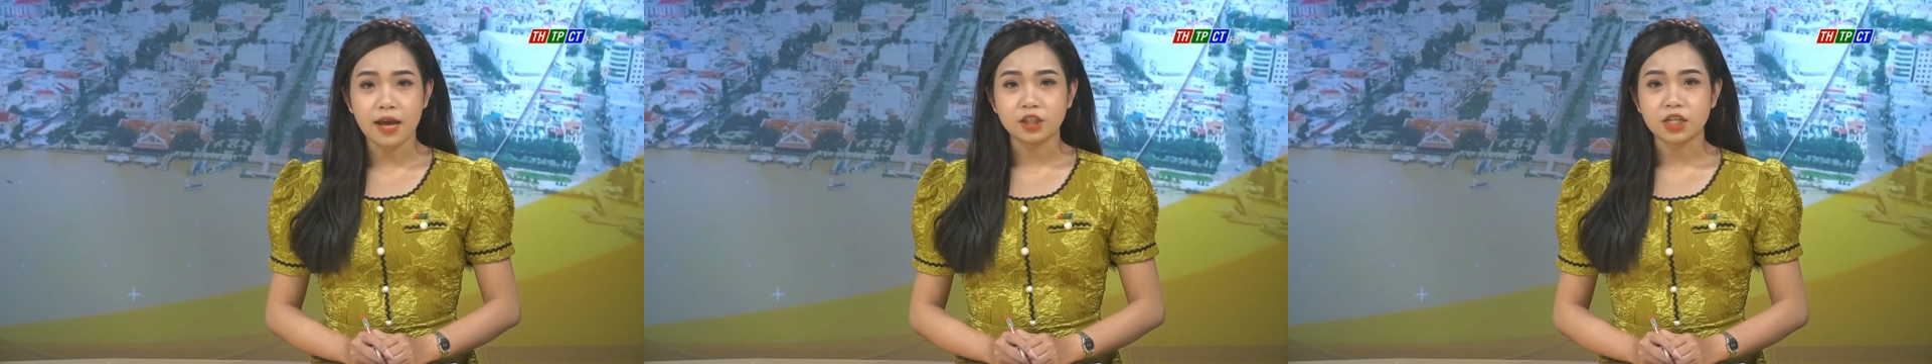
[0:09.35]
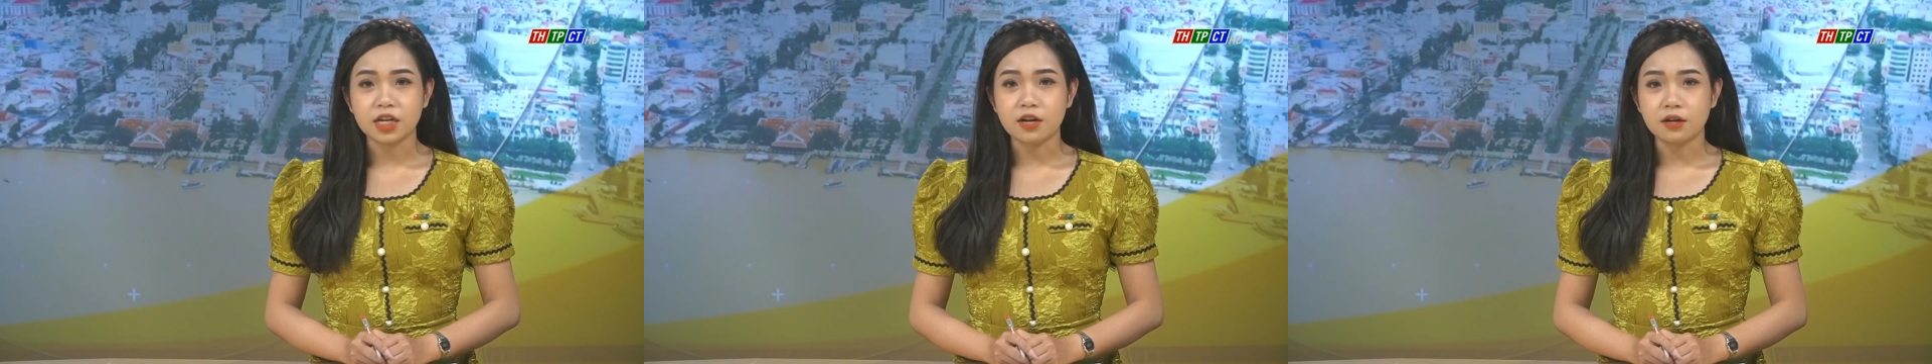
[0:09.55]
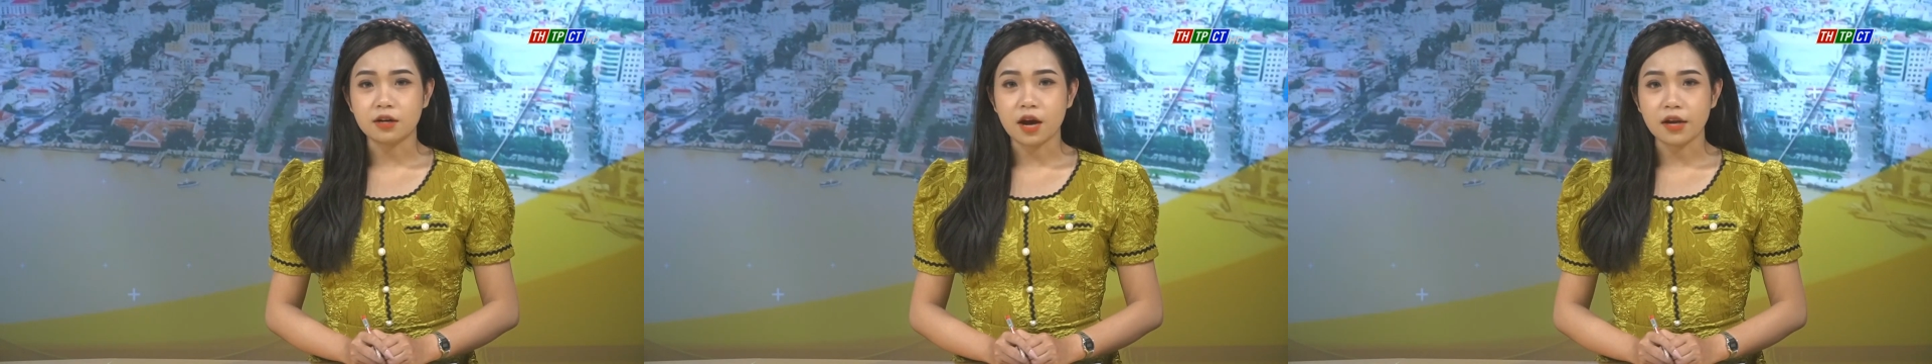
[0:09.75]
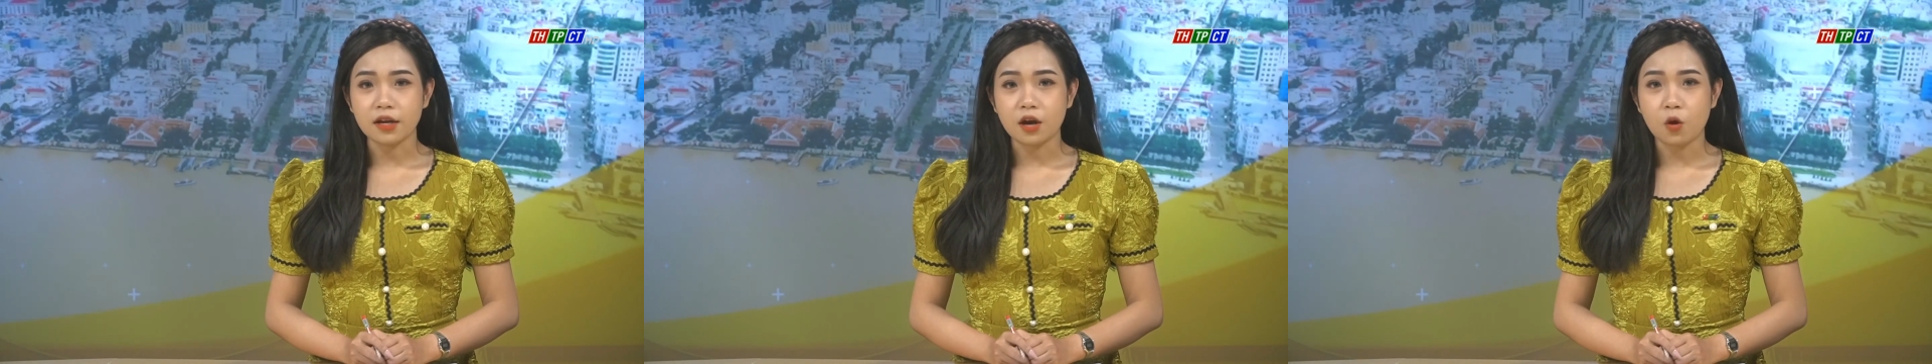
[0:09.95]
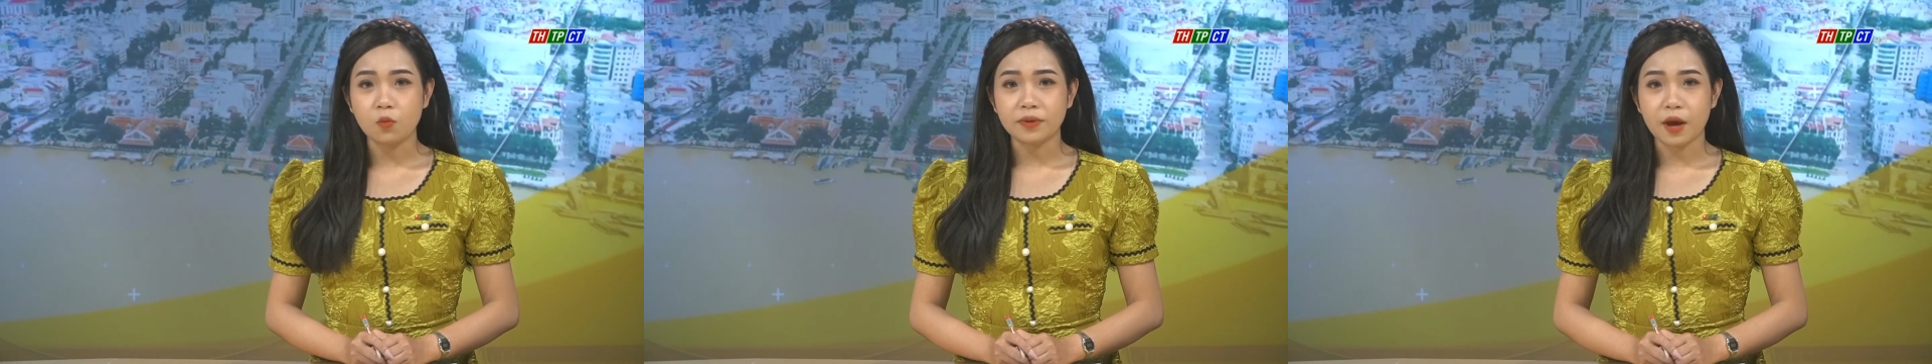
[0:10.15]
sẽ được khởi
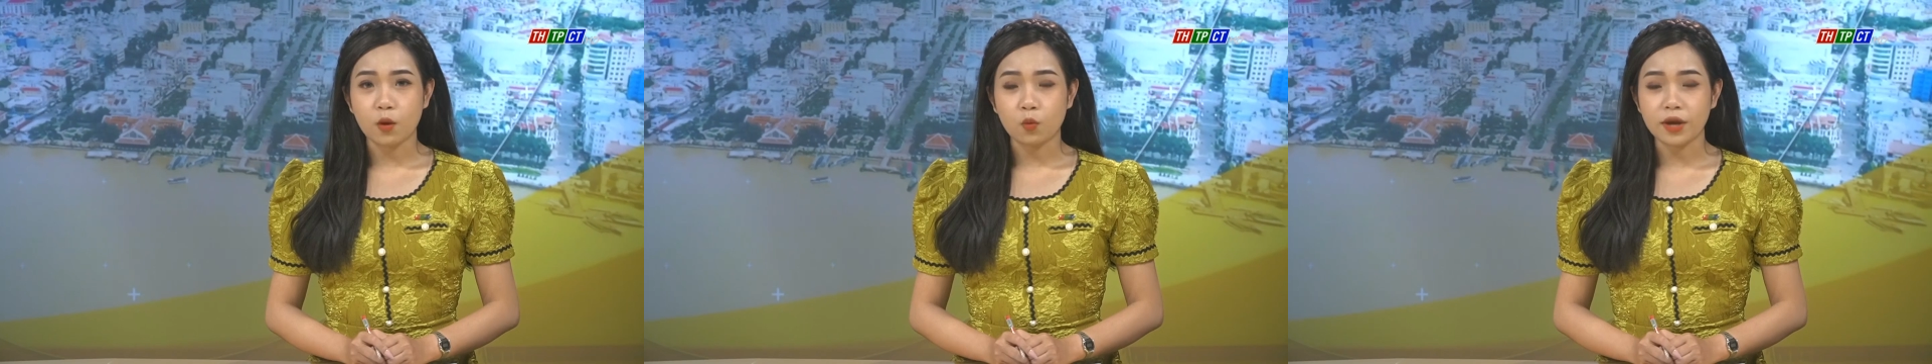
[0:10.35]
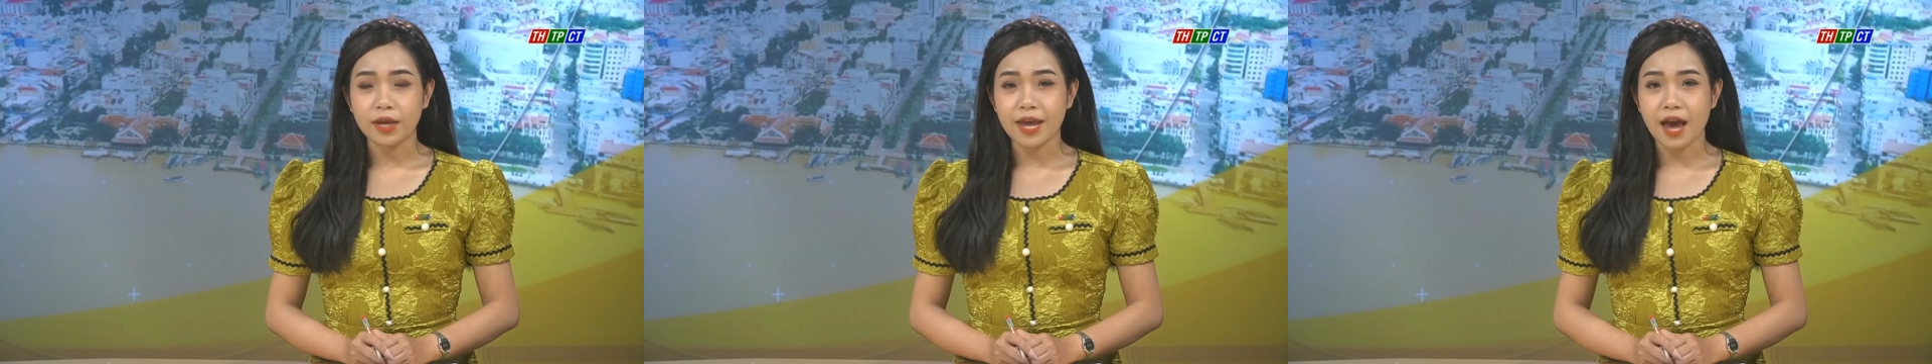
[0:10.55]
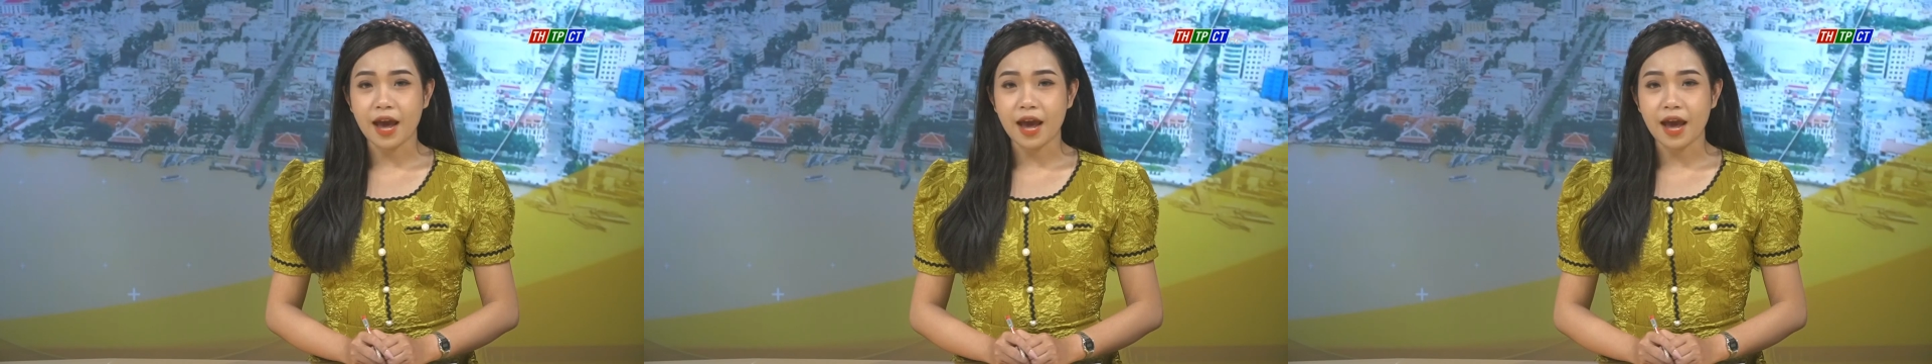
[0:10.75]
công vào quý